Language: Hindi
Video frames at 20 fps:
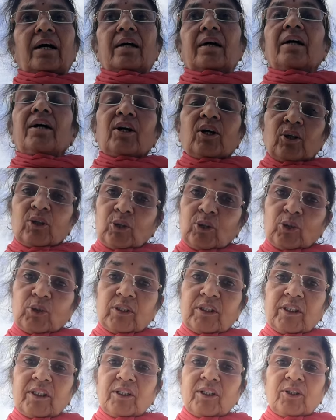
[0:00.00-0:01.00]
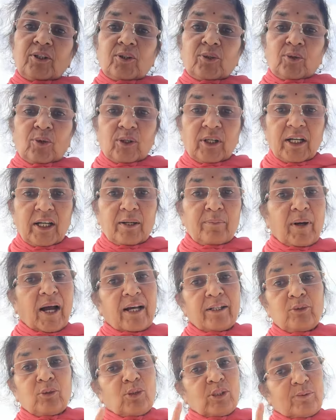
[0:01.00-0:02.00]
था युद्ध होने के
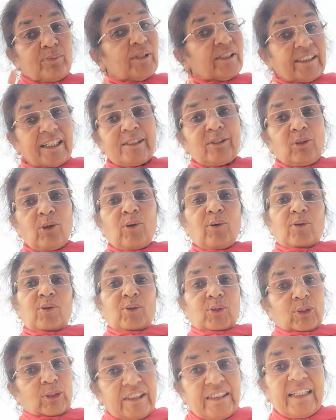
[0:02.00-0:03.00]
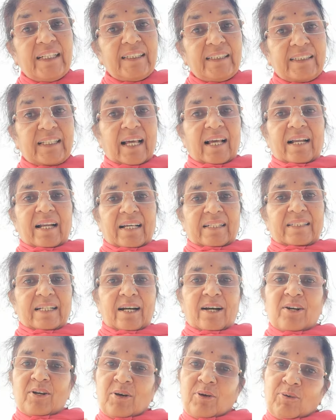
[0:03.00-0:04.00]
बाद उसमें से जो जीतता
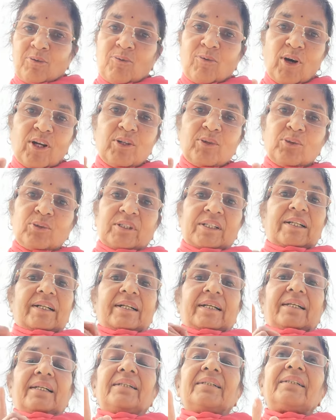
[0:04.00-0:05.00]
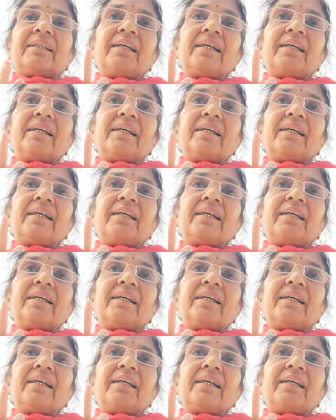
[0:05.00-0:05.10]
राजा वही उस लड़की